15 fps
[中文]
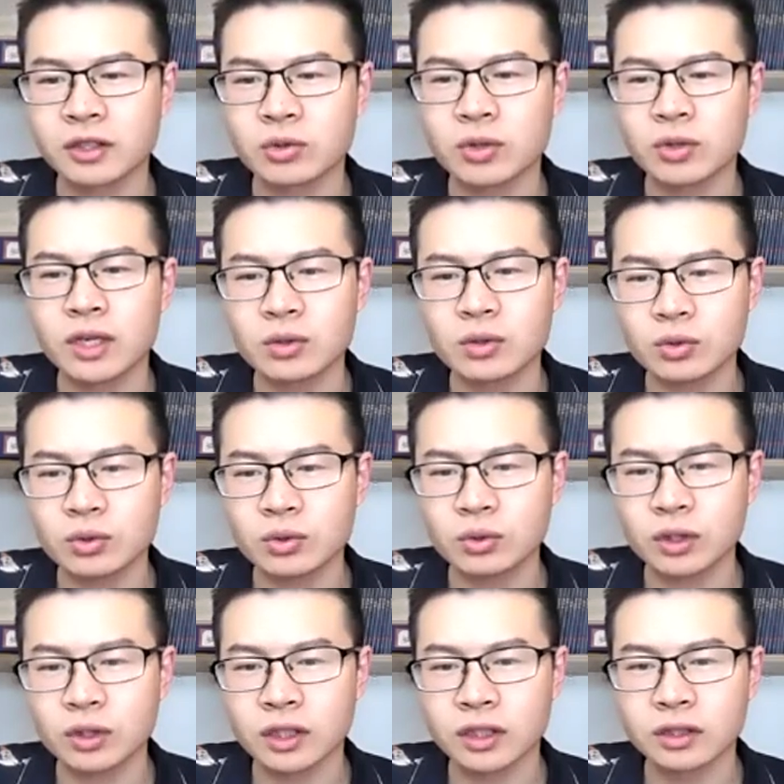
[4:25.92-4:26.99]
算作
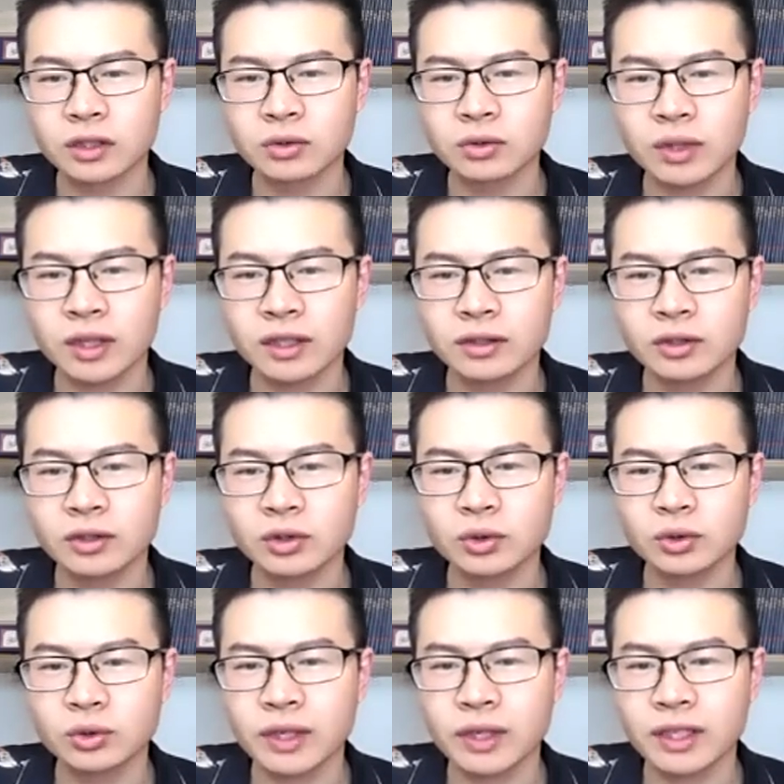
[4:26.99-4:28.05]
啊，算就
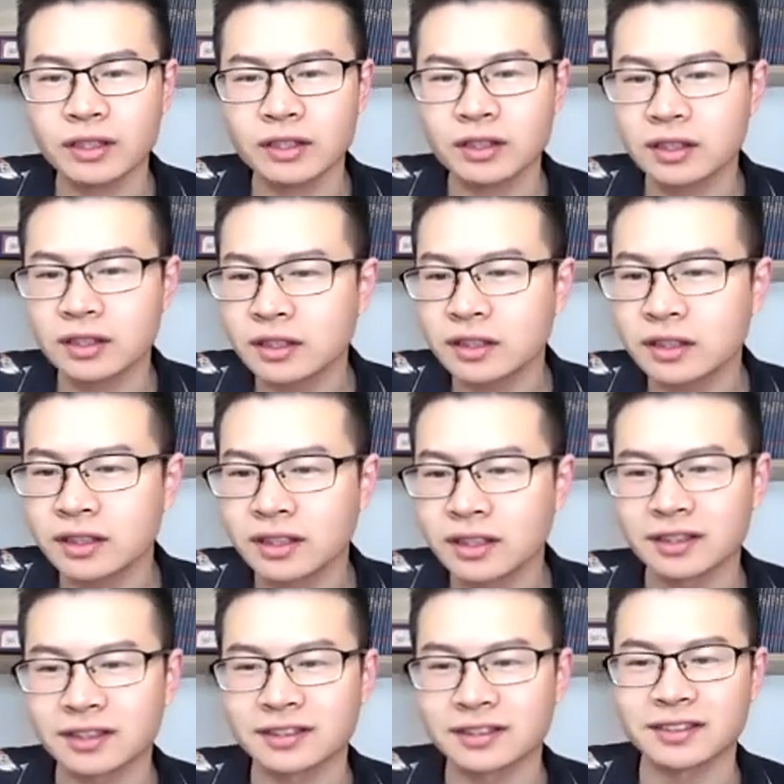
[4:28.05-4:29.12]
算是个
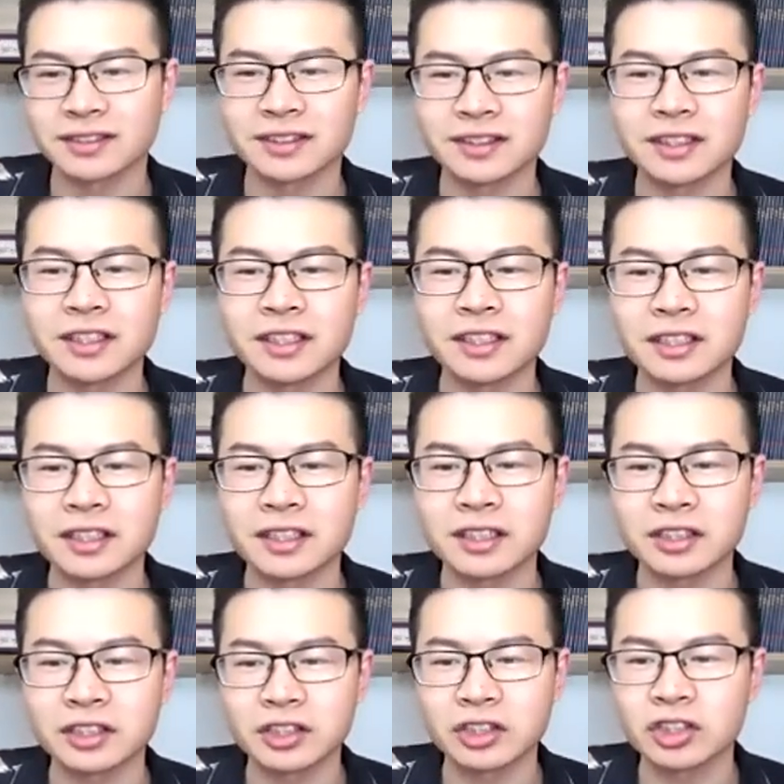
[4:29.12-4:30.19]
嗯，这里呢
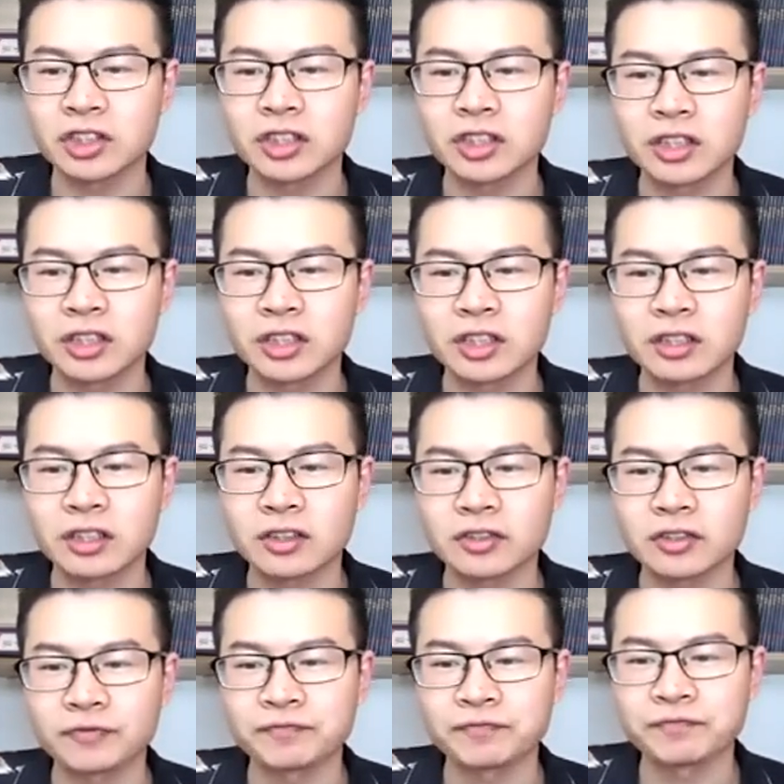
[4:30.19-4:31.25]
是
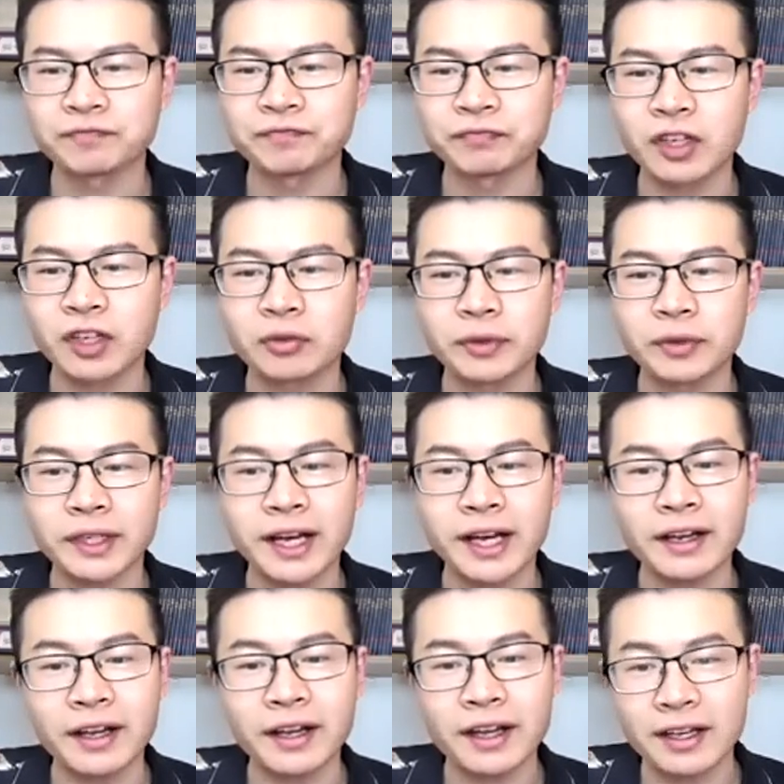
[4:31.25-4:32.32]

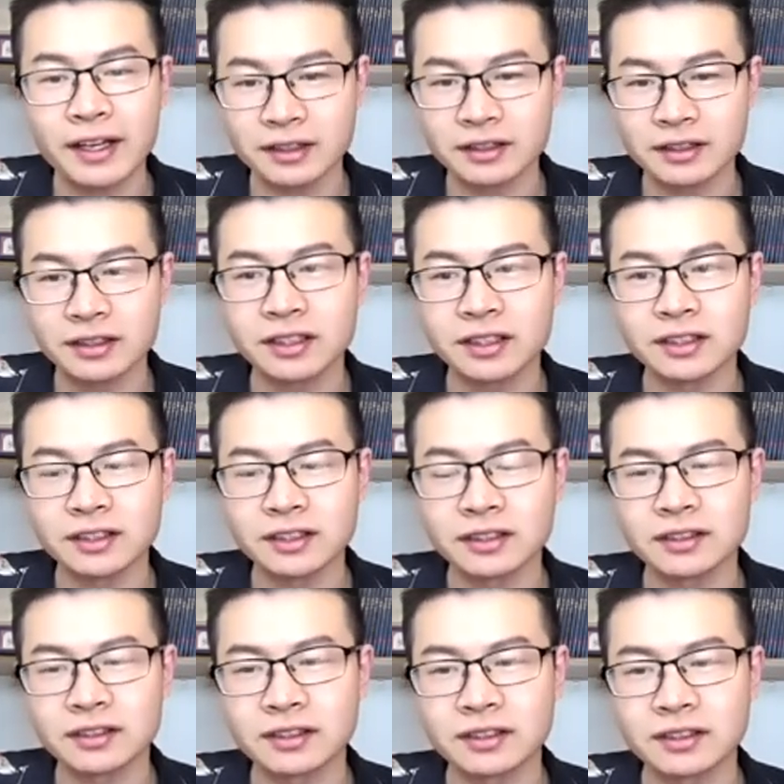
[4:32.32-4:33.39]
嗯，regard as 的意思。
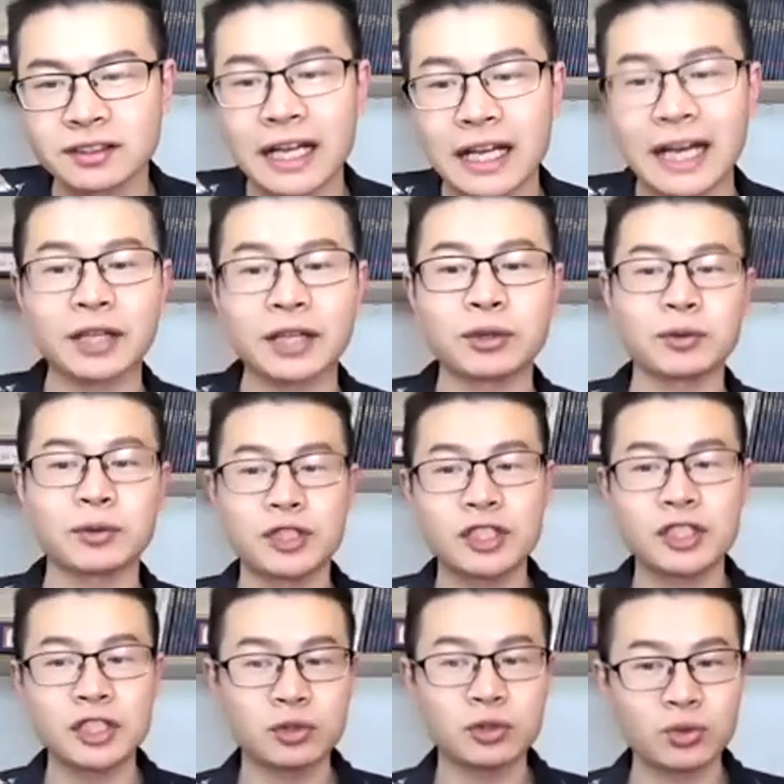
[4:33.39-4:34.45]
那还有
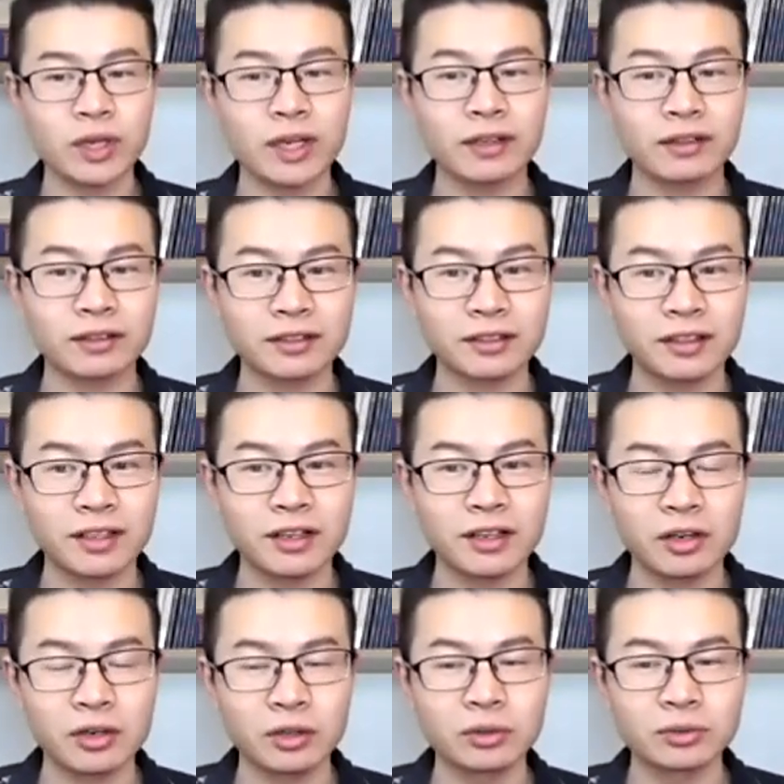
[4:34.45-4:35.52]
计算
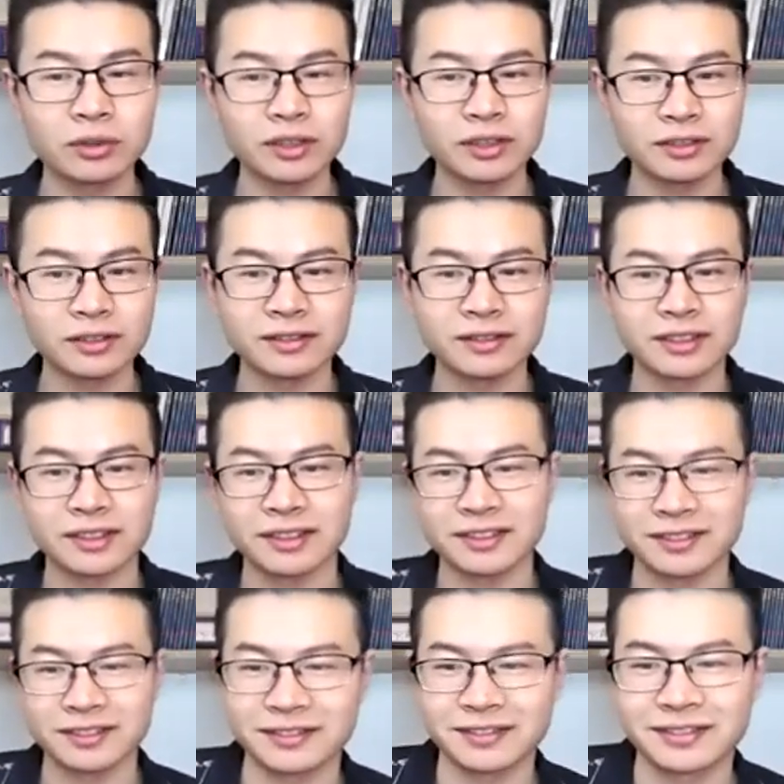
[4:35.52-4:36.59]
啊，count，嗯
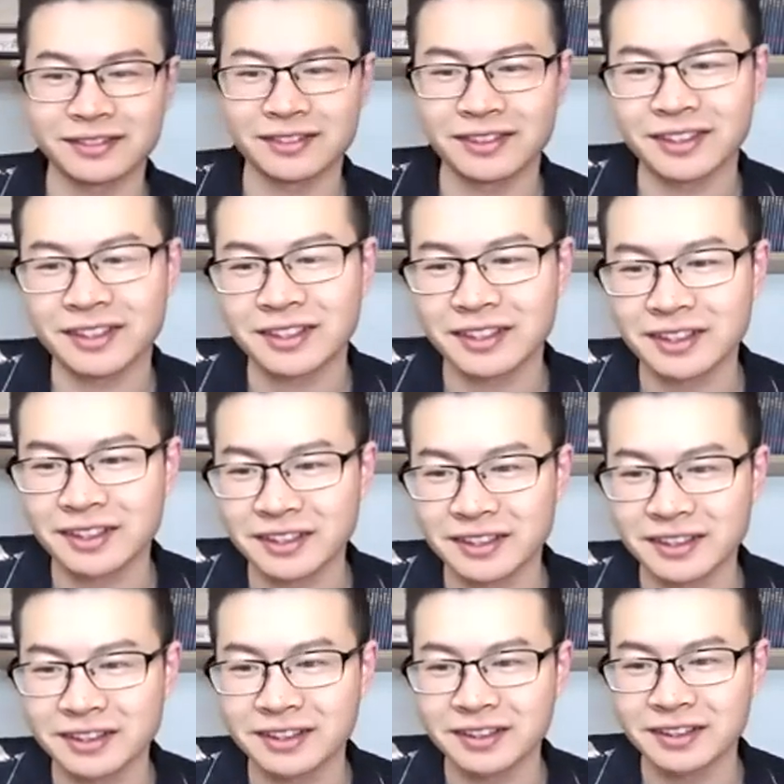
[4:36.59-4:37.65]

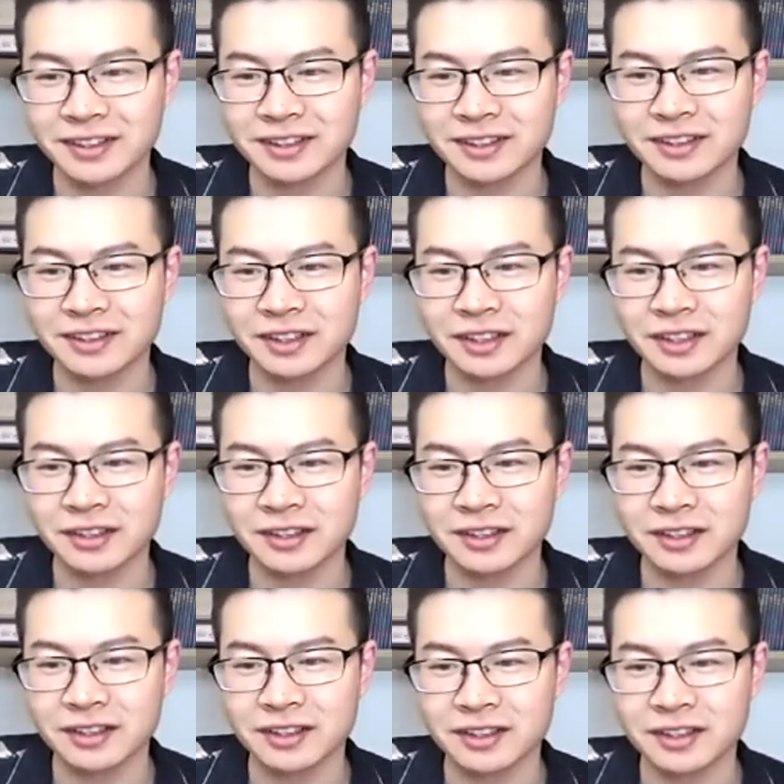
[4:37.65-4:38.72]
嗯，
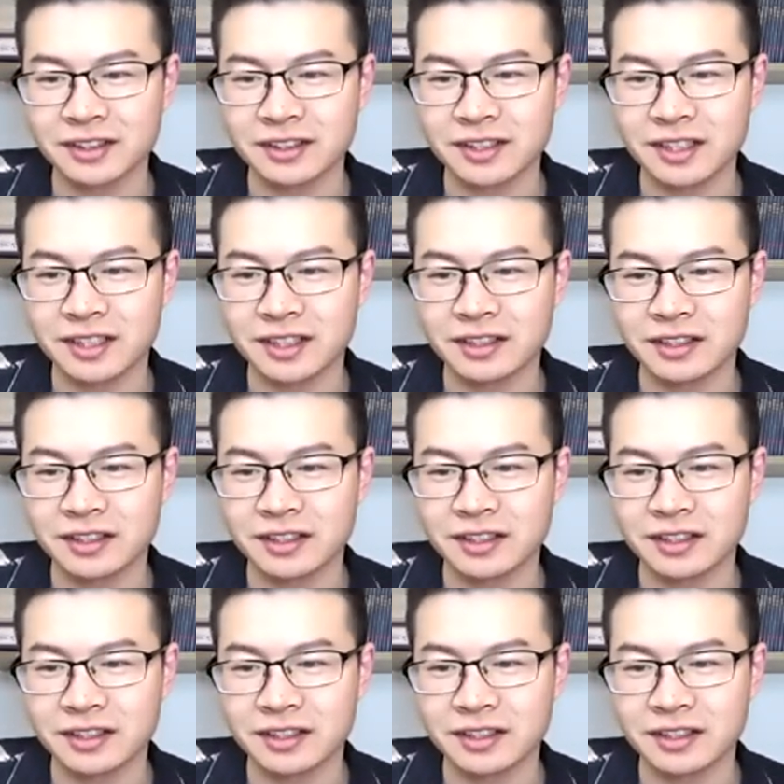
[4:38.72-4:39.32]
这里